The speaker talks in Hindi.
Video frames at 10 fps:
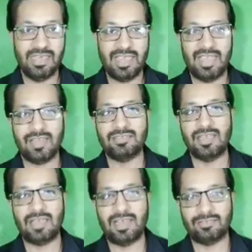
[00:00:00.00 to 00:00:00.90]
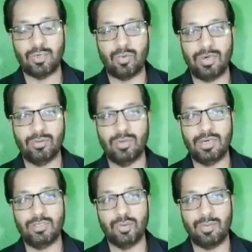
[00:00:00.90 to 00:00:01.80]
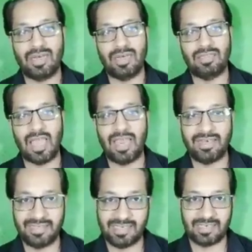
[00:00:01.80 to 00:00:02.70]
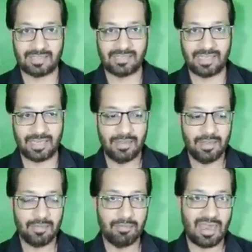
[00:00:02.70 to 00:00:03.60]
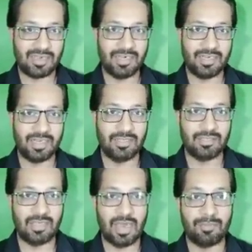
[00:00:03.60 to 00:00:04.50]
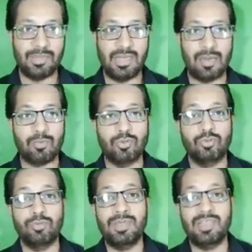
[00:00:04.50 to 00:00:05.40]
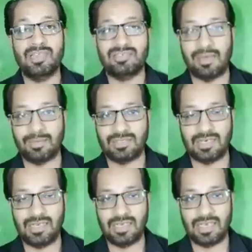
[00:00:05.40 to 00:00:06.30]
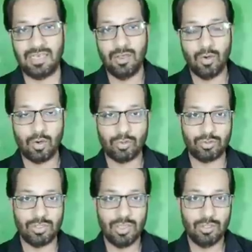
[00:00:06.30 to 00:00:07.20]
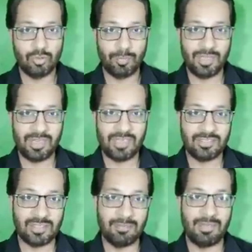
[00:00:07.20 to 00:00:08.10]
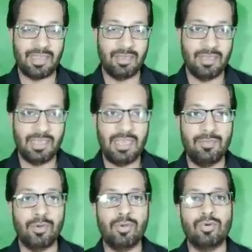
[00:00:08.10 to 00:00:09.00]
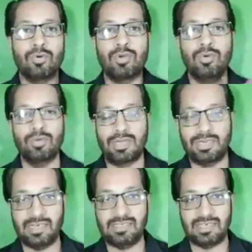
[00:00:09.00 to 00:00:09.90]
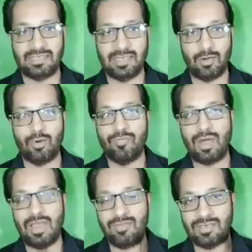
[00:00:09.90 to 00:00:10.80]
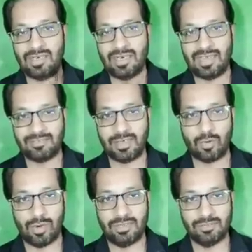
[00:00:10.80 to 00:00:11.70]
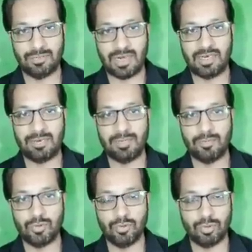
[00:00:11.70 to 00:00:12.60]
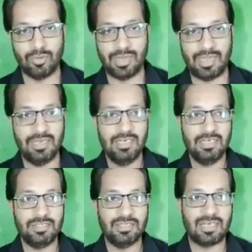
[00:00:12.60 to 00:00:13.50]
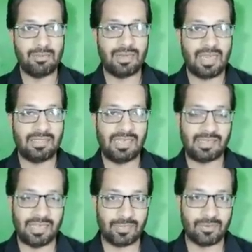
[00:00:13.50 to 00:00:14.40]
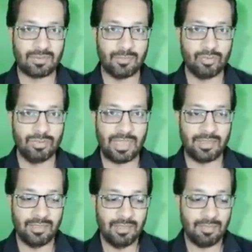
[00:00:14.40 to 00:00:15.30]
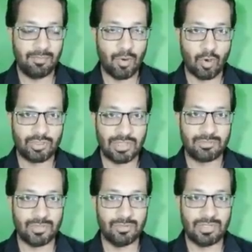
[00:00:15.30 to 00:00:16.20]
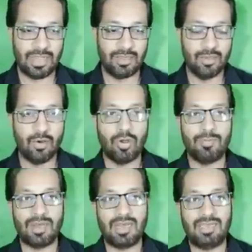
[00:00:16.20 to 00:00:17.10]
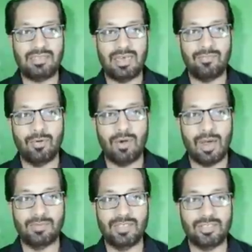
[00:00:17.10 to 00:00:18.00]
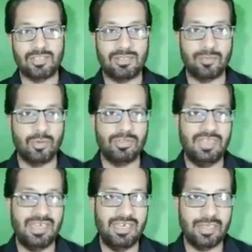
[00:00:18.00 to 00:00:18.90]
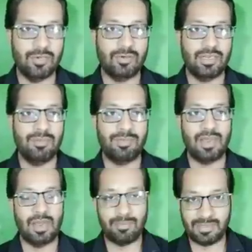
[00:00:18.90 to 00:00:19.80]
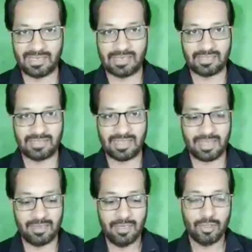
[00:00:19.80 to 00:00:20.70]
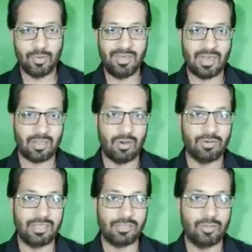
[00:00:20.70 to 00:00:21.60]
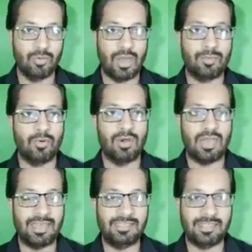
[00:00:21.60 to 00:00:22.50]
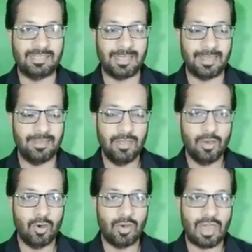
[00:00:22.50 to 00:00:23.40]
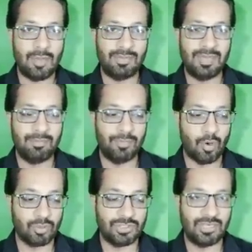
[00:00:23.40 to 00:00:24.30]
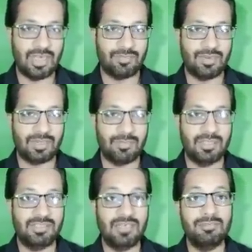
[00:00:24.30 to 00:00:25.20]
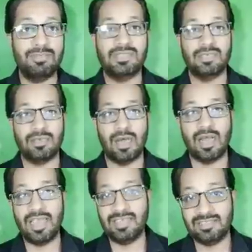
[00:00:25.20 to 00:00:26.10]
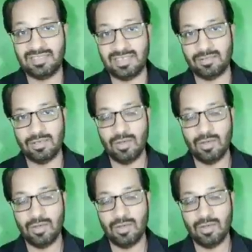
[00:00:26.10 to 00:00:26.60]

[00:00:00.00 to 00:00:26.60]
1,000 ऐसे कॉइन होंगे जो बकायदा एक्टिंग करते हैं मार्केट के अंदर अपने आप को सुपीरियर साबित करने की और उस सुपीरियरिज्म में ही वो लोगों को लूट के निकल जाते हैं और 500 ऐसे कॉइन्स मार्केट में मौजूद होंगे जिनका बकायदा एक नेटवर्क मौजूद है ब्लॉकचेन मौजूद है और बकायदा वो अपने सिस्टम को डेली की रूटीन पे अपडेट करते हैं ट्विटर अकाउंट के थ्रू आपको आगाही देते हैं और अपने ब्लॉकचेन नेटवर्क में दिन ब दिन आए दिन